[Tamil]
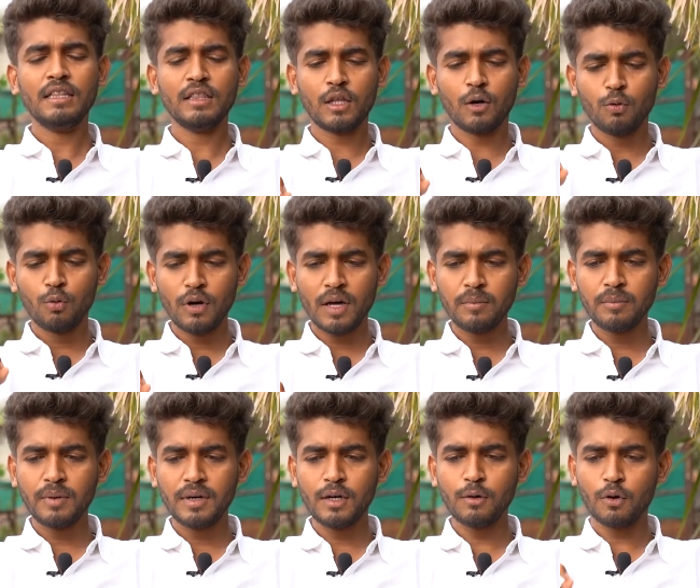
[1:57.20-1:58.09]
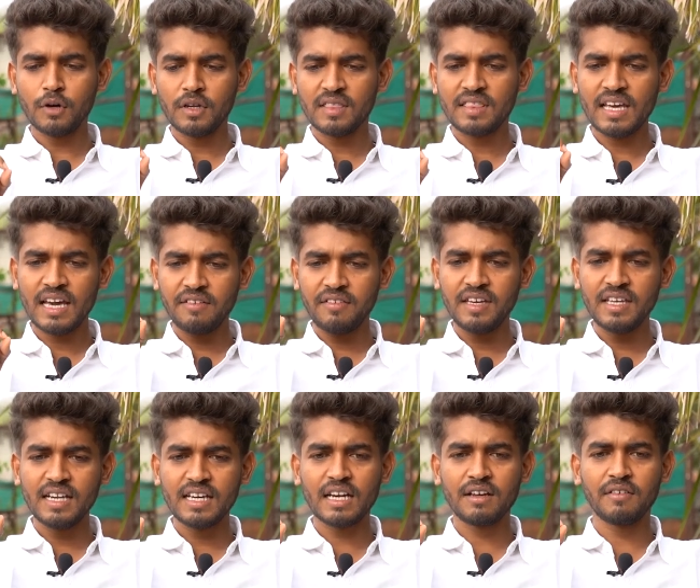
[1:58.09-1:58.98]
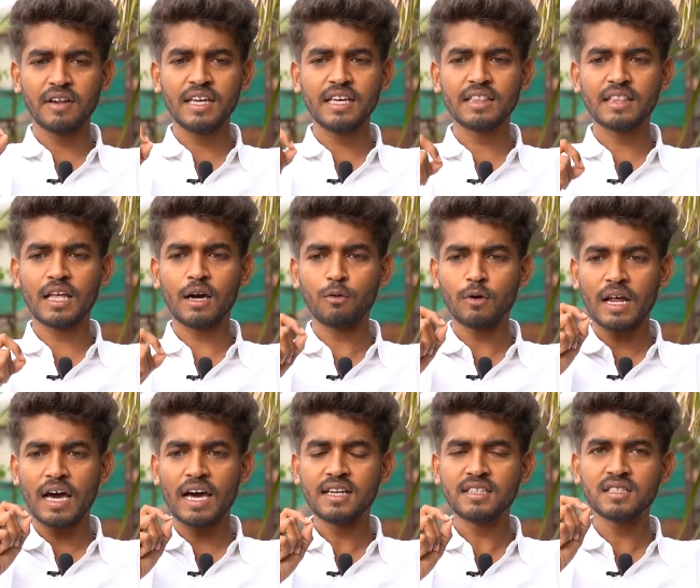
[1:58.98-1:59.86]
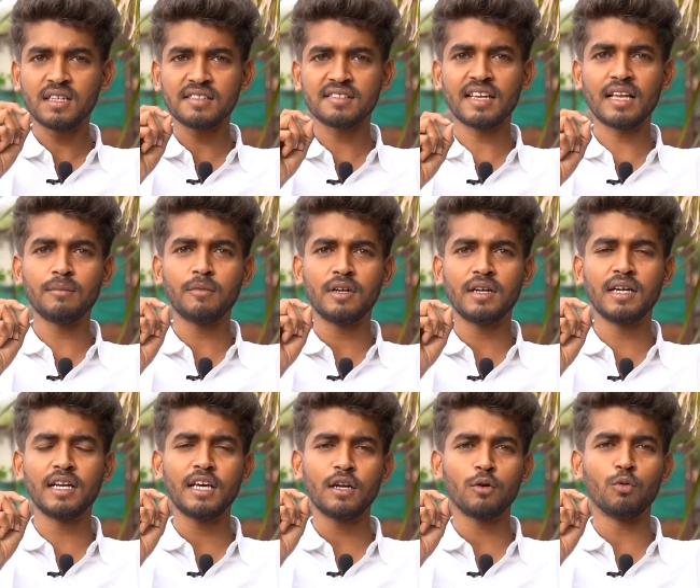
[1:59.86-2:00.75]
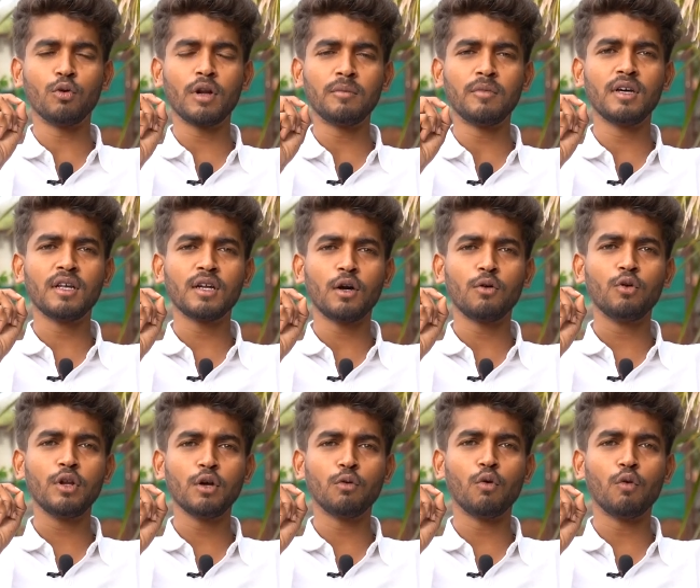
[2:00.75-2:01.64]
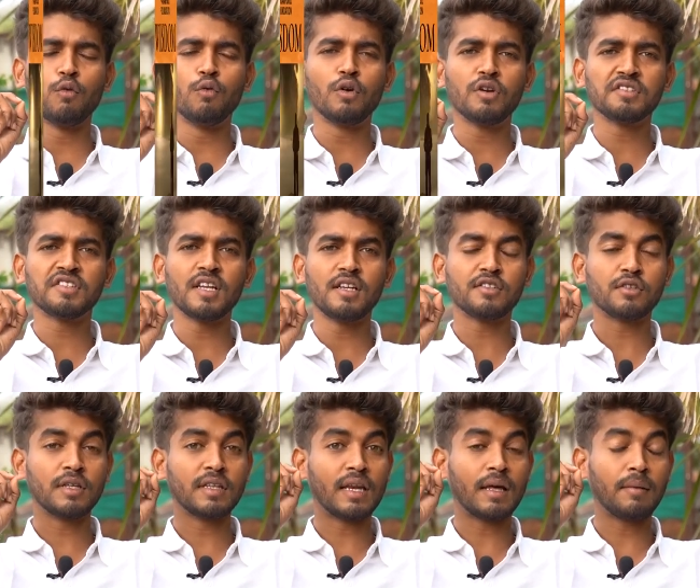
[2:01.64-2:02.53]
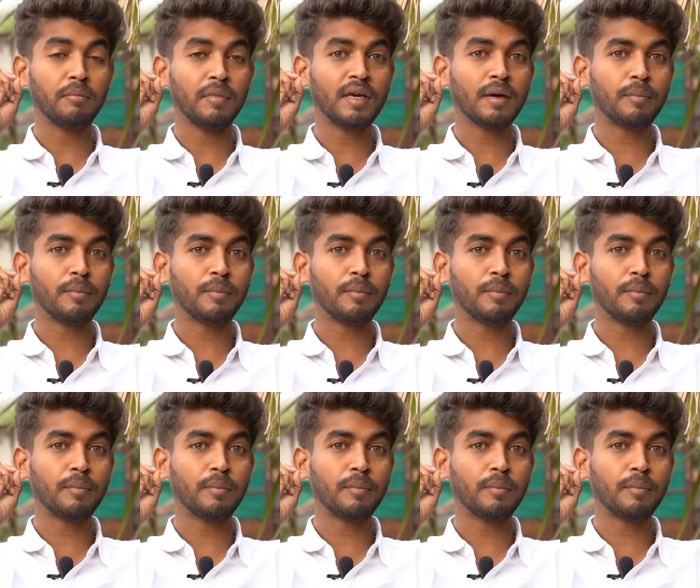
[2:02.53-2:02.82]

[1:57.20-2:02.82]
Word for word: இந்த உடம்பு ஒரு தேவை இருக்கிற வரைக்கும் தான் ஒரு அரிஜில் செயல்பட்டுக்கிட்டே இருக்கும் உடம்புல இருக்கக்கூடிய ஒவ்வொரு செல்ஸும் இதெல்லாம்